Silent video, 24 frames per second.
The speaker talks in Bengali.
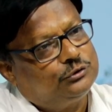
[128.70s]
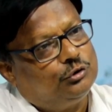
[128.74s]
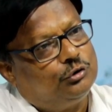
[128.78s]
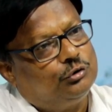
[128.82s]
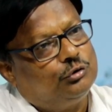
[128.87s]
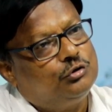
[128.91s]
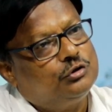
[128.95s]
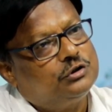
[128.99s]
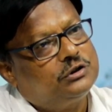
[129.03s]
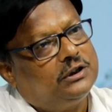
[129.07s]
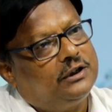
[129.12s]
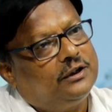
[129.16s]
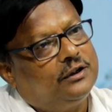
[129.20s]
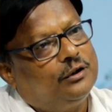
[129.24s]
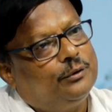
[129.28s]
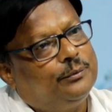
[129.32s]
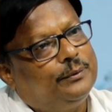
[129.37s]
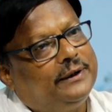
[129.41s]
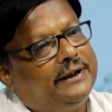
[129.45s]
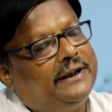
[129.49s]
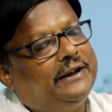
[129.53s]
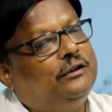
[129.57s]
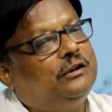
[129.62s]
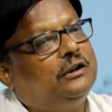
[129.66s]
বা তরল সার
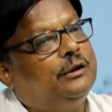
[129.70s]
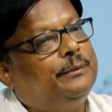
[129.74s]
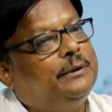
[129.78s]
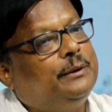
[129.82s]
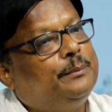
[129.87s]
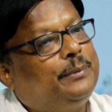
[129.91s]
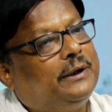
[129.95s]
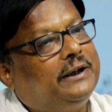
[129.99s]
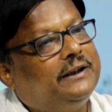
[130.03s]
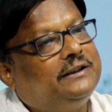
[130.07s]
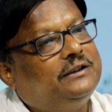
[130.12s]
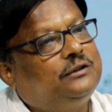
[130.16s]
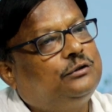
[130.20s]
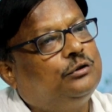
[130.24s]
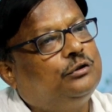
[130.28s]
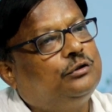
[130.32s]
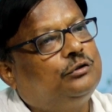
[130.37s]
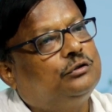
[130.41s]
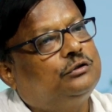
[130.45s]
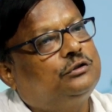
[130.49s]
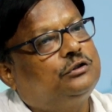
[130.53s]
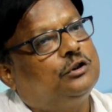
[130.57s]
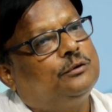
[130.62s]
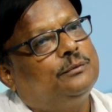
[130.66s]
হবে এগুলো আপনি বাড়িতে
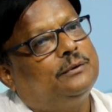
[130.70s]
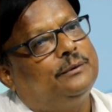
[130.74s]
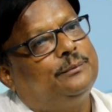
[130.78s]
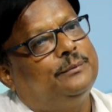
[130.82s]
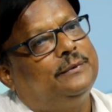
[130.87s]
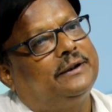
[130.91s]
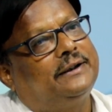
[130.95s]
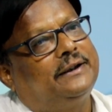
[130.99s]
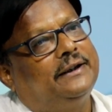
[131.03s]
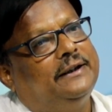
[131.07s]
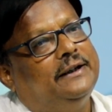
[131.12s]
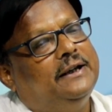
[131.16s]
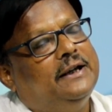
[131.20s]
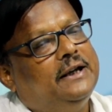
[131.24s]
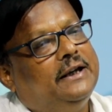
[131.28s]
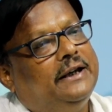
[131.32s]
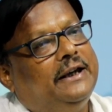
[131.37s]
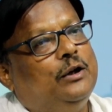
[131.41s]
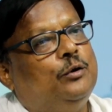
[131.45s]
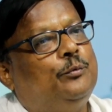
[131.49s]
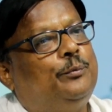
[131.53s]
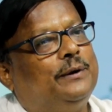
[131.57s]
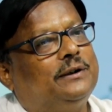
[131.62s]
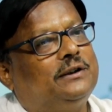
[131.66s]
তৈরি করতে হবে আপনাকে
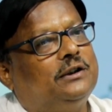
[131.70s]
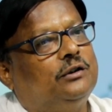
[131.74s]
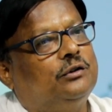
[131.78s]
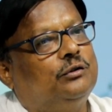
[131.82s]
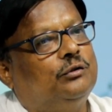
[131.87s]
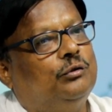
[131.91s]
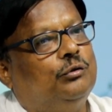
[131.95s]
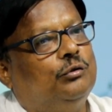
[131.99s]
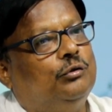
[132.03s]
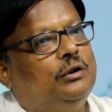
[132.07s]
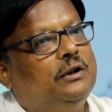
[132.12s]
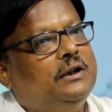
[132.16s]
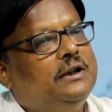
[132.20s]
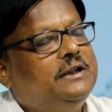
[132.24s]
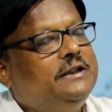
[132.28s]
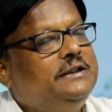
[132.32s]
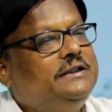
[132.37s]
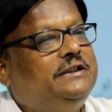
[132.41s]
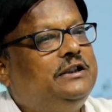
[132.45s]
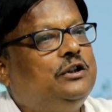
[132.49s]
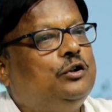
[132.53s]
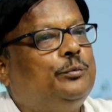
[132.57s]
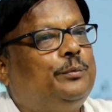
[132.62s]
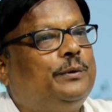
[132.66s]
এই উপাদানগুলো
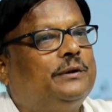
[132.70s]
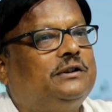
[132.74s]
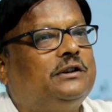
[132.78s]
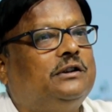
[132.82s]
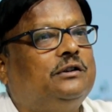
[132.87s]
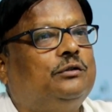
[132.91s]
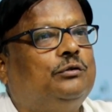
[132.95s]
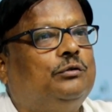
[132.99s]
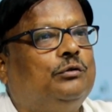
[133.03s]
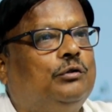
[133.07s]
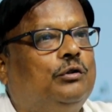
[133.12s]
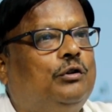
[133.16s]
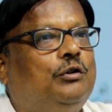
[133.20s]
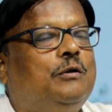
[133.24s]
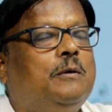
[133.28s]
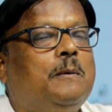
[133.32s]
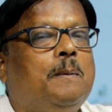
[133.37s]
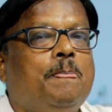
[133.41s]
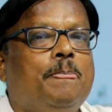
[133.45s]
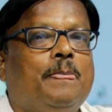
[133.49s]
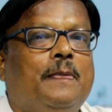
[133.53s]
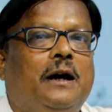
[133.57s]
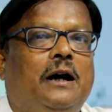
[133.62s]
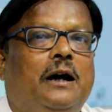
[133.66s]
যে উপাদানগুলো
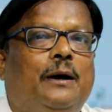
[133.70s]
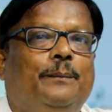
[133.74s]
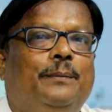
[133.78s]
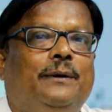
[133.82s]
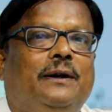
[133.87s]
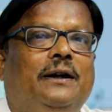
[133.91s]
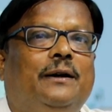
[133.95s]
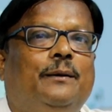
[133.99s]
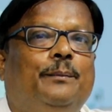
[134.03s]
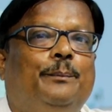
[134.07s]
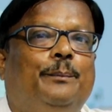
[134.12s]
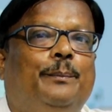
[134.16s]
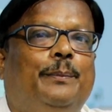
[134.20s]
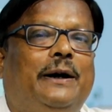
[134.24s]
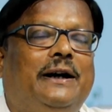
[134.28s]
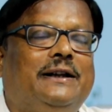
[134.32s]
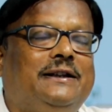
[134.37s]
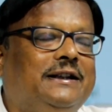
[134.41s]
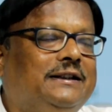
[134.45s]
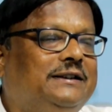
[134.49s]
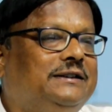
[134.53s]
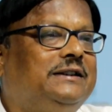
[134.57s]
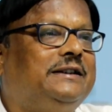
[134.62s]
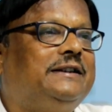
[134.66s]
আপনার
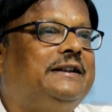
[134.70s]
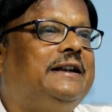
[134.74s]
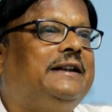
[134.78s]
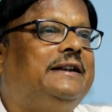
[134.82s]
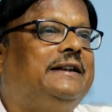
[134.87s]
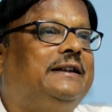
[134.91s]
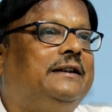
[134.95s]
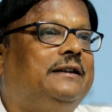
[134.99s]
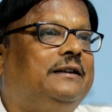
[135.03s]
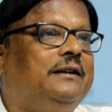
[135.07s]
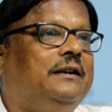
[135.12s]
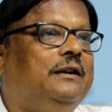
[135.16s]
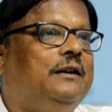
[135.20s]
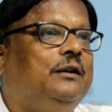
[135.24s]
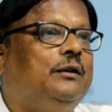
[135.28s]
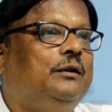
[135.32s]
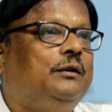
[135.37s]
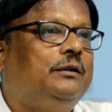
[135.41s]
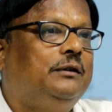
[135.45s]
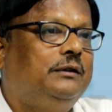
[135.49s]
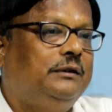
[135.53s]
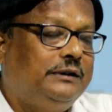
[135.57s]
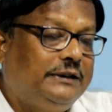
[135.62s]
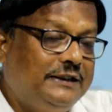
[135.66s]
বাজার থেকে
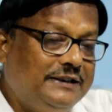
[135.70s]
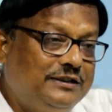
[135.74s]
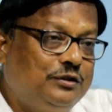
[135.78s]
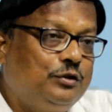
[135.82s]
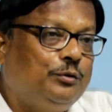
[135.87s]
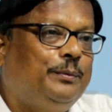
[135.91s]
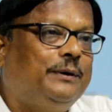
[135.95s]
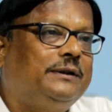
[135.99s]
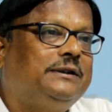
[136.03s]
কৃষি